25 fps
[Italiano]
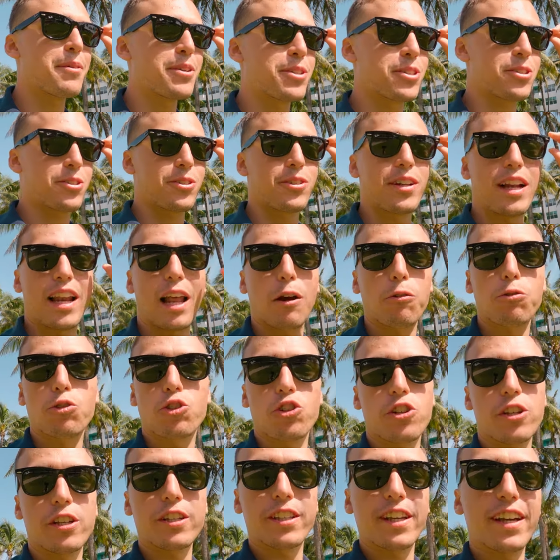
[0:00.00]
una persona la
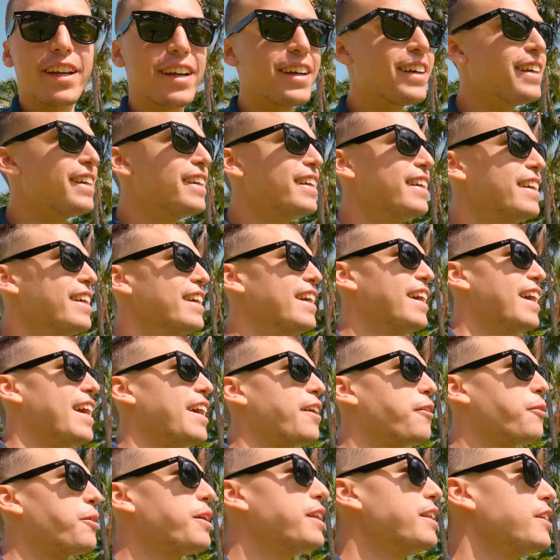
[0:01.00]
uccide
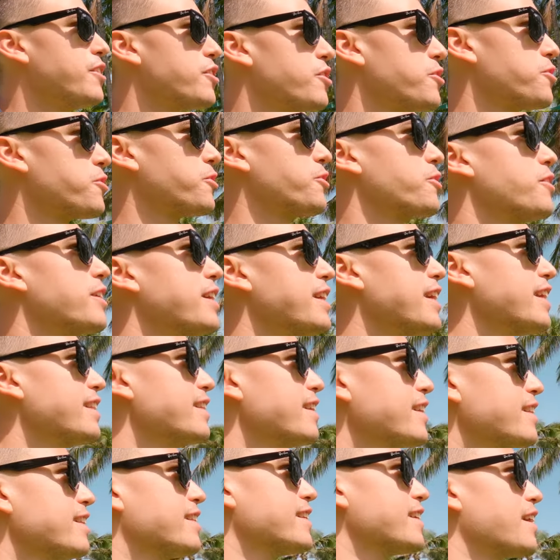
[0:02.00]
e quindi ci sono degli
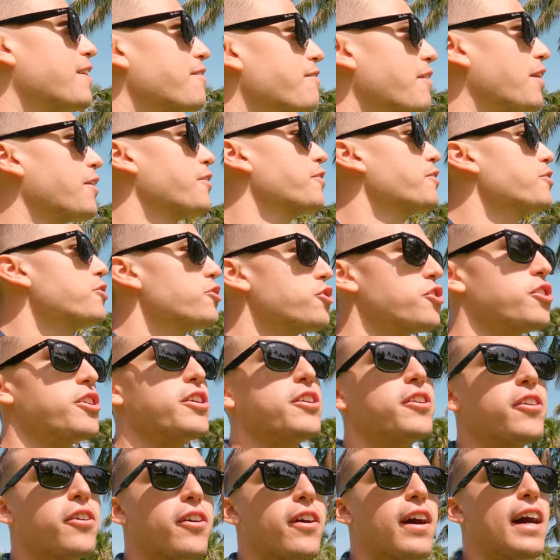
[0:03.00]
addetti che vanno in
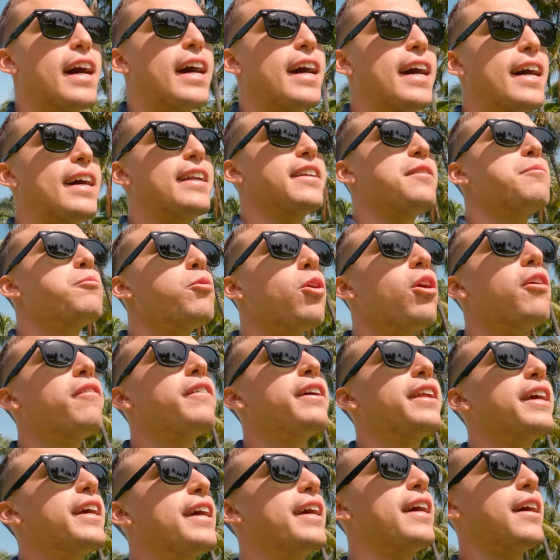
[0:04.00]
giro a
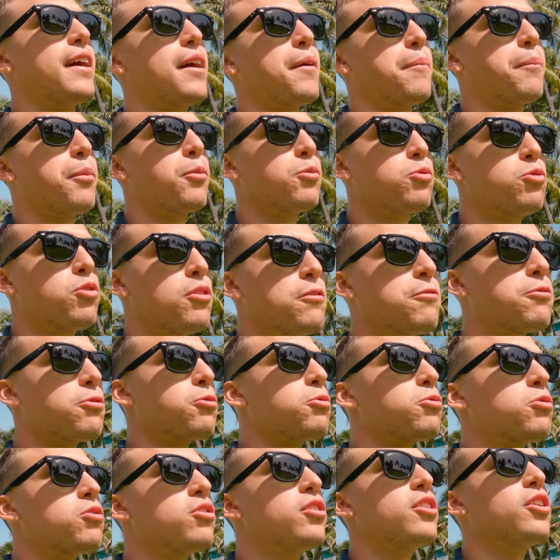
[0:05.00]
rimuovere appunto i
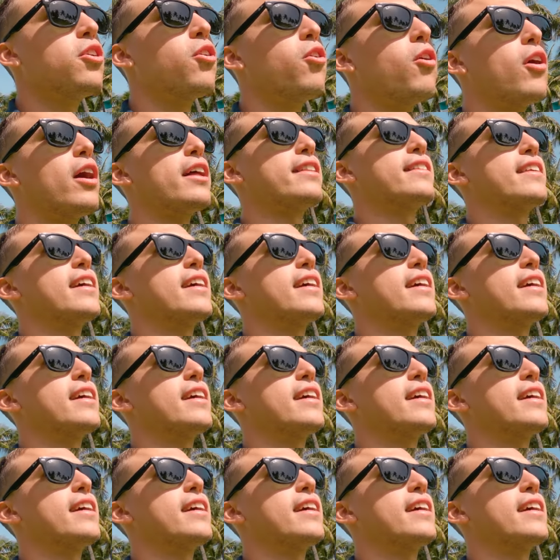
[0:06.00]
frutti o a